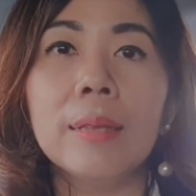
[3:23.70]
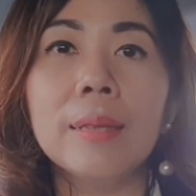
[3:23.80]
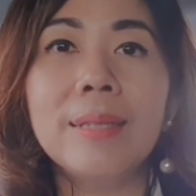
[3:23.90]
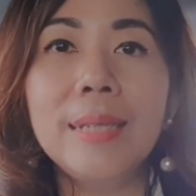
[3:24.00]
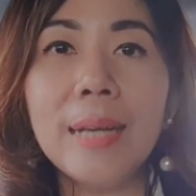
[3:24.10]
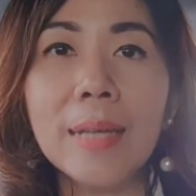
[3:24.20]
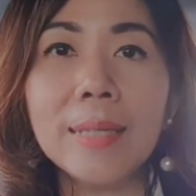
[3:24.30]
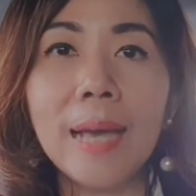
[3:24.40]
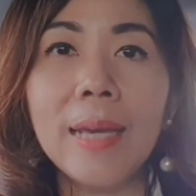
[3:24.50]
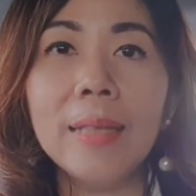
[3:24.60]
Jika
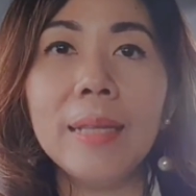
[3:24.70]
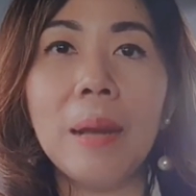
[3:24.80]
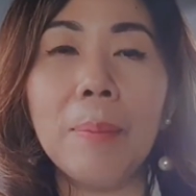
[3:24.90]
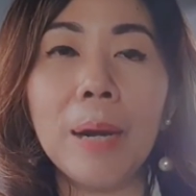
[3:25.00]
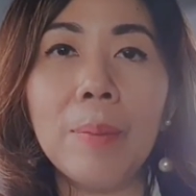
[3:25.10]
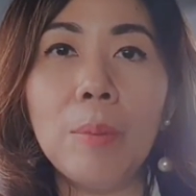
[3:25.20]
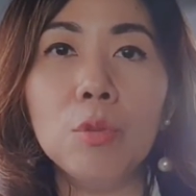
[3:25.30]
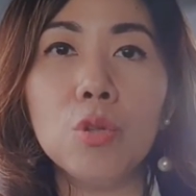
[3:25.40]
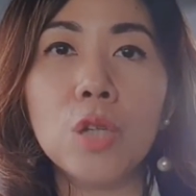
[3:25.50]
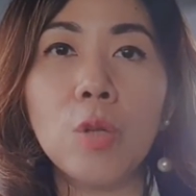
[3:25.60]
saya tidak pernah
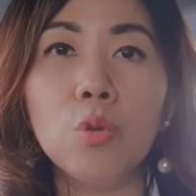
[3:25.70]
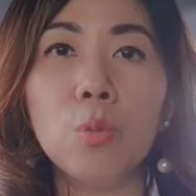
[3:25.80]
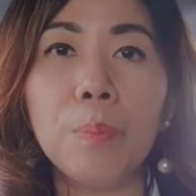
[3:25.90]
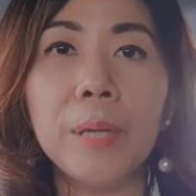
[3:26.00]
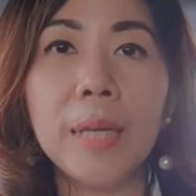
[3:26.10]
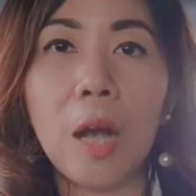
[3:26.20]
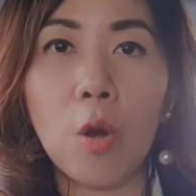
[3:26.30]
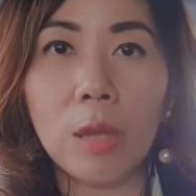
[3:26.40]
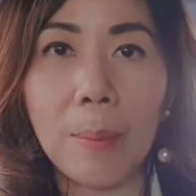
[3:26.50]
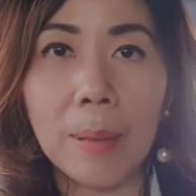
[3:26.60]
memutuskan untuk pergi ke
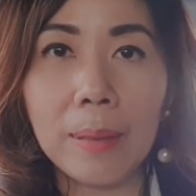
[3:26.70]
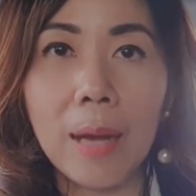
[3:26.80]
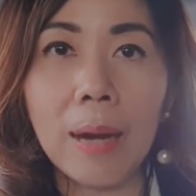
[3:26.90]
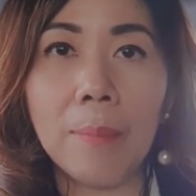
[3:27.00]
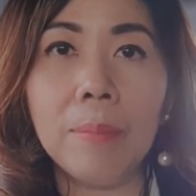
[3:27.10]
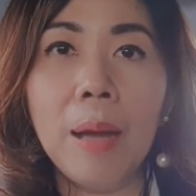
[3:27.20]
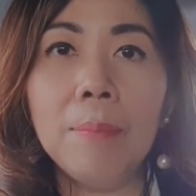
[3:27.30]
kota Mataram,